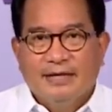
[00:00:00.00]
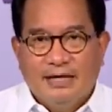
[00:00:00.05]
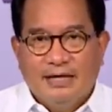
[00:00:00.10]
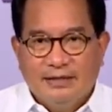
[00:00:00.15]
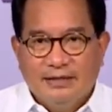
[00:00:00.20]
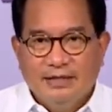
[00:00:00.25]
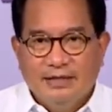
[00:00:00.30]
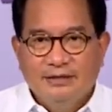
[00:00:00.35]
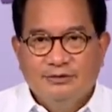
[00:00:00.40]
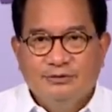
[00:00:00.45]

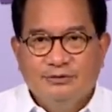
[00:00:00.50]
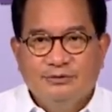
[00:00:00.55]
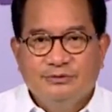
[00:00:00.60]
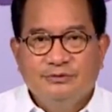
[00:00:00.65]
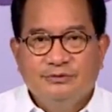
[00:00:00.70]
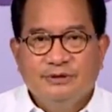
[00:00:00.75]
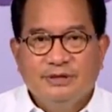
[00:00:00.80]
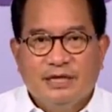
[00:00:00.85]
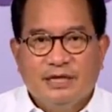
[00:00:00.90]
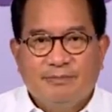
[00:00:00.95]
Karena
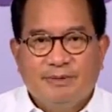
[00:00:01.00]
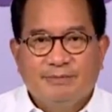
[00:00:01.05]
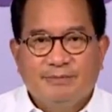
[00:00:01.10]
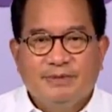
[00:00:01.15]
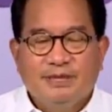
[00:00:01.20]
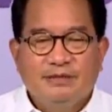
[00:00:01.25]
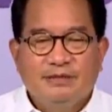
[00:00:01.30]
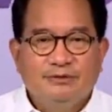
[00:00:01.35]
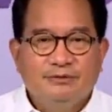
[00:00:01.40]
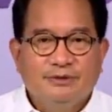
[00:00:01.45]
itu, dapat
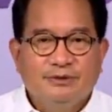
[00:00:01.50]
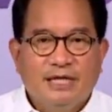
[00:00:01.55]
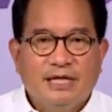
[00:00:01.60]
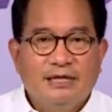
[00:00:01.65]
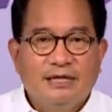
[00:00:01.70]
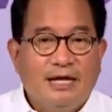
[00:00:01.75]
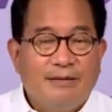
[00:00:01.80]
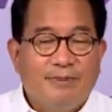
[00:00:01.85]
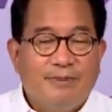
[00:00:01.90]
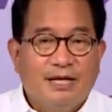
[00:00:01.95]

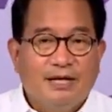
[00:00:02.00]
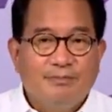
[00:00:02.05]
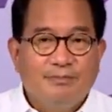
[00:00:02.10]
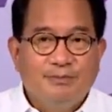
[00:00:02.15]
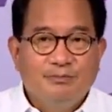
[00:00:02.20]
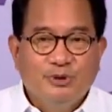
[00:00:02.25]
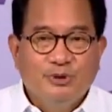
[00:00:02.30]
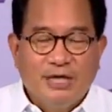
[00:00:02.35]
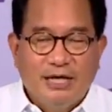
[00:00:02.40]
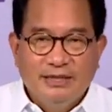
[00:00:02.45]
menentukan apakah
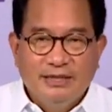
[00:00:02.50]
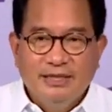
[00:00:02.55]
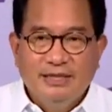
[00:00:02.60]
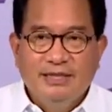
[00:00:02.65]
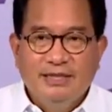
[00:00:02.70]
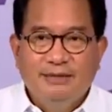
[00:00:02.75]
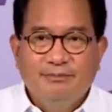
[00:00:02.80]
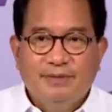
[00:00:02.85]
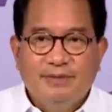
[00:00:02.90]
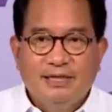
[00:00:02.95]
pembukaan
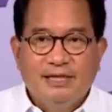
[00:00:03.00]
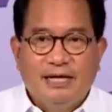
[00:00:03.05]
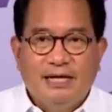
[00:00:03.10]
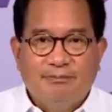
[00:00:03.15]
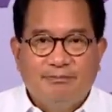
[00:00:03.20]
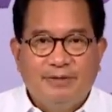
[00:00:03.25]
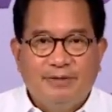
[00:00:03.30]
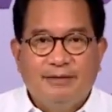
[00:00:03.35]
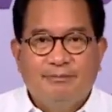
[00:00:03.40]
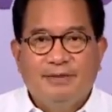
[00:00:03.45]
ini
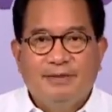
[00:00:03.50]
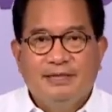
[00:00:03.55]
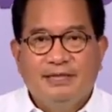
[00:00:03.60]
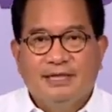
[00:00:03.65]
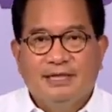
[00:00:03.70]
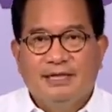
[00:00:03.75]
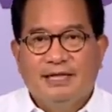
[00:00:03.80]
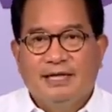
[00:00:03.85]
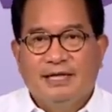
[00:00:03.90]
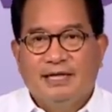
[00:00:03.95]
berdampak
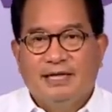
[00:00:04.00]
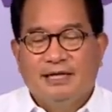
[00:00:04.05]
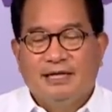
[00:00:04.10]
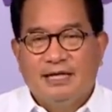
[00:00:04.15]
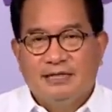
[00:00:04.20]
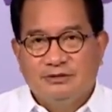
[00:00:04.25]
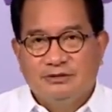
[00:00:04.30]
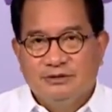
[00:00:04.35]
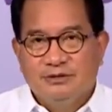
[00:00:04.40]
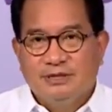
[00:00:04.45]
pada kenaikan
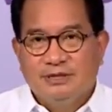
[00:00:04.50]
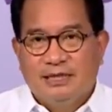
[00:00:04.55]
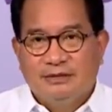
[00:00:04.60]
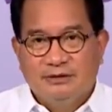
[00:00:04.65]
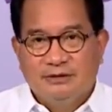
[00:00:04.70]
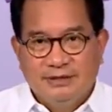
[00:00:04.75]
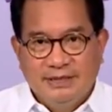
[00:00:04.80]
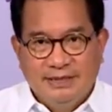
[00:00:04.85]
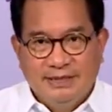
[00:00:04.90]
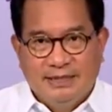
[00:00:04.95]
kasus
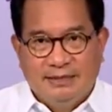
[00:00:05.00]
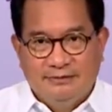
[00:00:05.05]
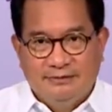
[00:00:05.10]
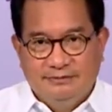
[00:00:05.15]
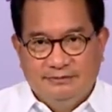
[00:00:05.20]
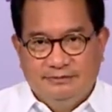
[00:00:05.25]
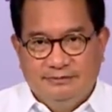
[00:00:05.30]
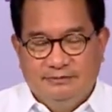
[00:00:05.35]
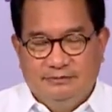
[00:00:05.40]
atau tidak.